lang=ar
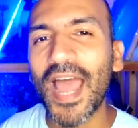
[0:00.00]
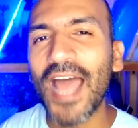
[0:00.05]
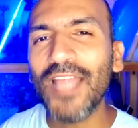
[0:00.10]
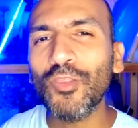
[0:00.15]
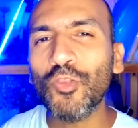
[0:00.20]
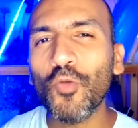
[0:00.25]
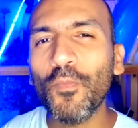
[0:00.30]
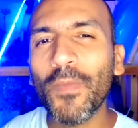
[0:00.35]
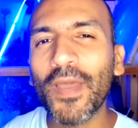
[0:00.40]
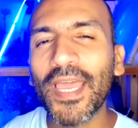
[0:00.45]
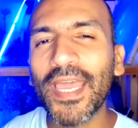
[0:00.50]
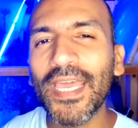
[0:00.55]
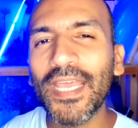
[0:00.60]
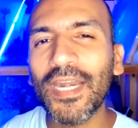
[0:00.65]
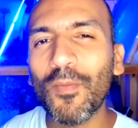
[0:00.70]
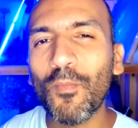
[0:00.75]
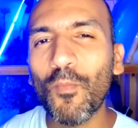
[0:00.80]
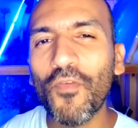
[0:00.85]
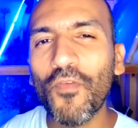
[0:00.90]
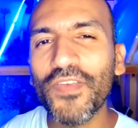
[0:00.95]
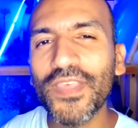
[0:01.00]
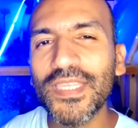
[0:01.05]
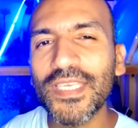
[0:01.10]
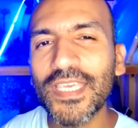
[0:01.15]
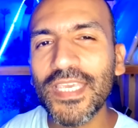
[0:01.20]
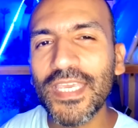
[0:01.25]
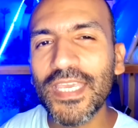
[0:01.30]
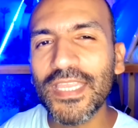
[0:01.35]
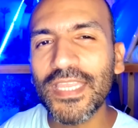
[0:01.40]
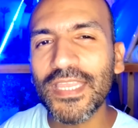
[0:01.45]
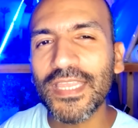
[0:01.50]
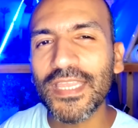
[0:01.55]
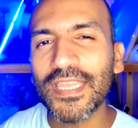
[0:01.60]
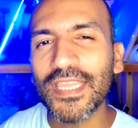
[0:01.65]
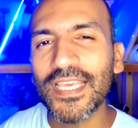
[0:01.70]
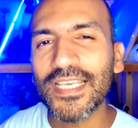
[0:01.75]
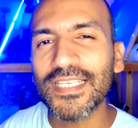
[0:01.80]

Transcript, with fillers: انتم غير مفيدين